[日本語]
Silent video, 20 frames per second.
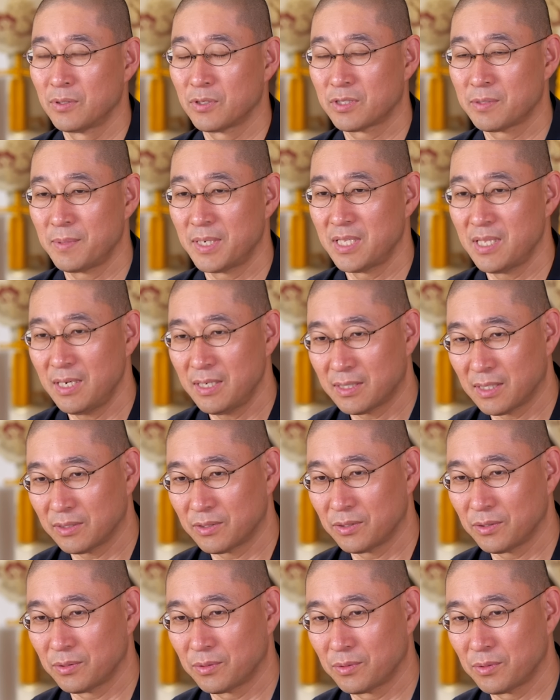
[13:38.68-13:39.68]
つまり何か
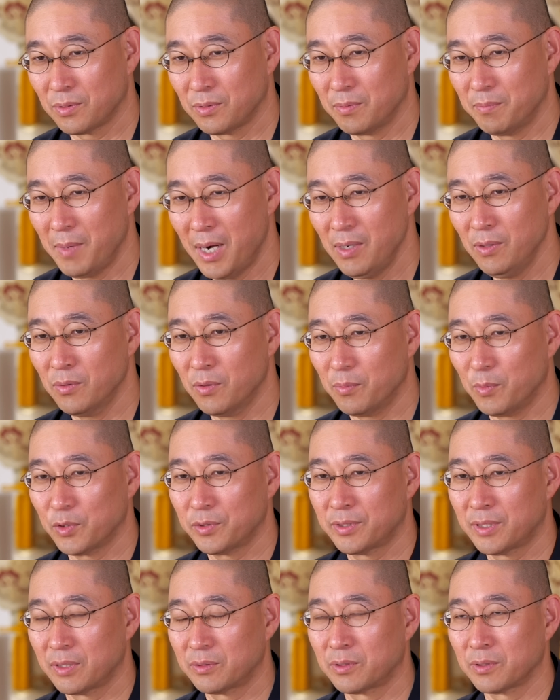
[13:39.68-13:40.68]
というと、満を
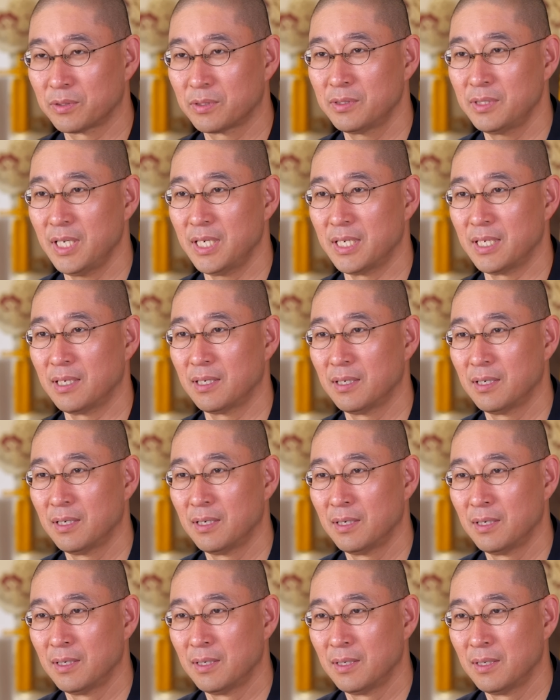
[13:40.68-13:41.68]
持ってると常に
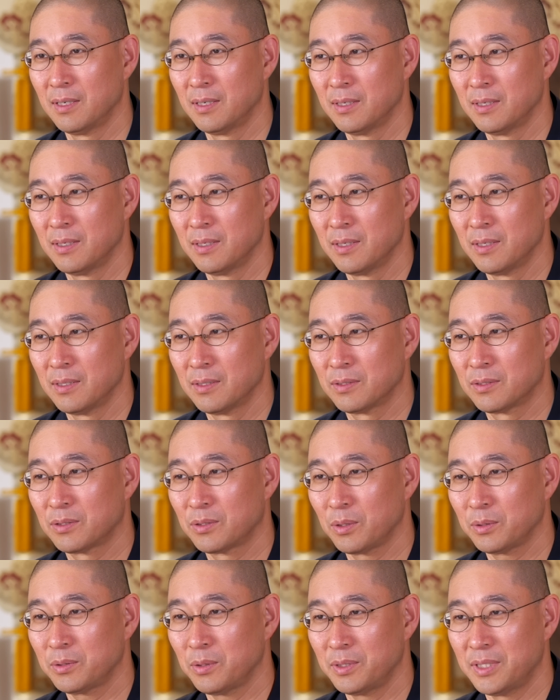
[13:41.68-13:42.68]

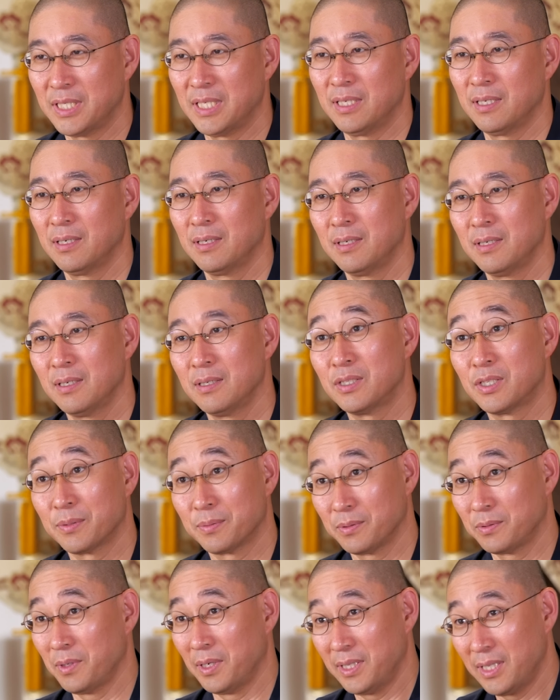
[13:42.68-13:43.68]
外に
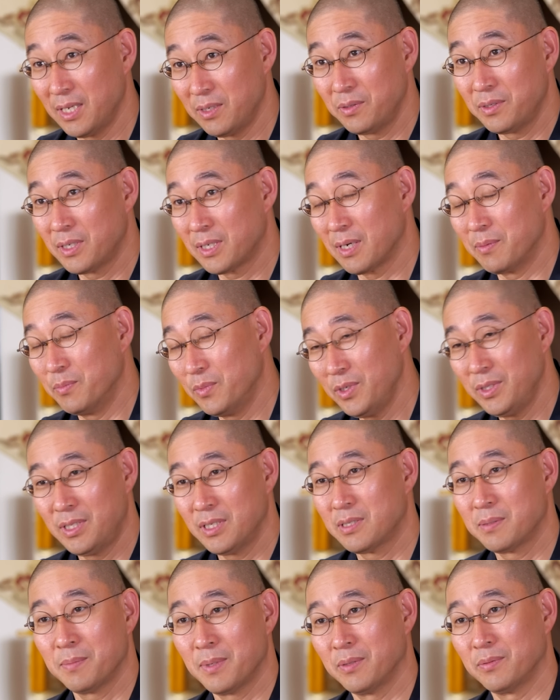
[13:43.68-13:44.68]
自分のエネルギーが向い
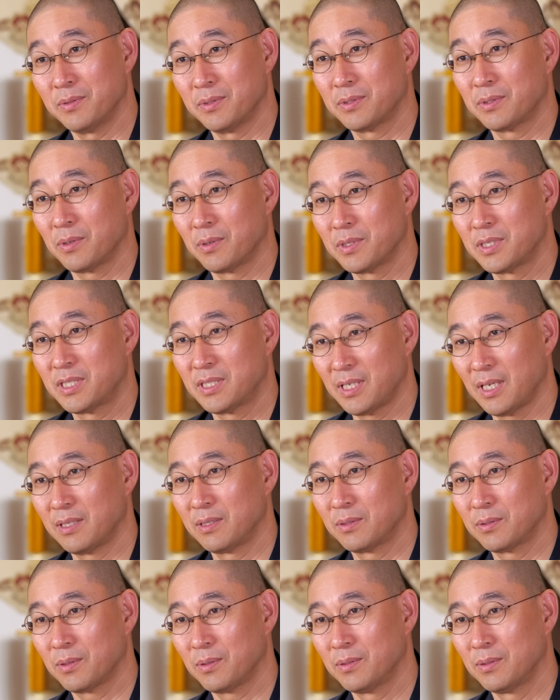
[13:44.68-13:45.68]
てしまうんですよ、視点
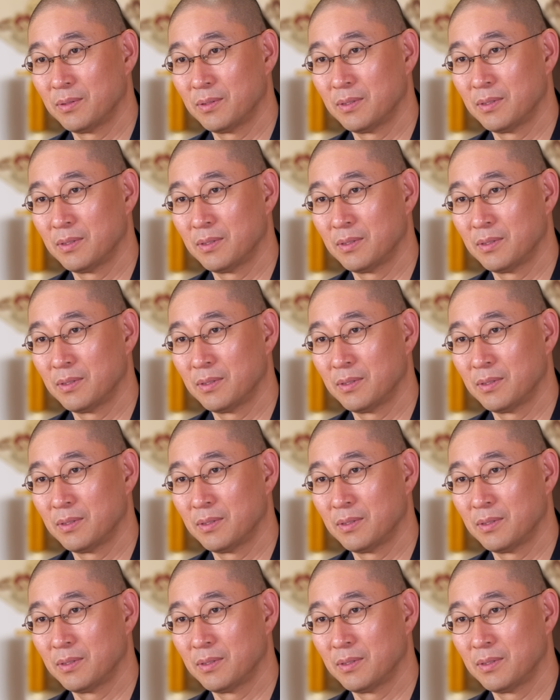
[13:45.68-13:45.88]
と。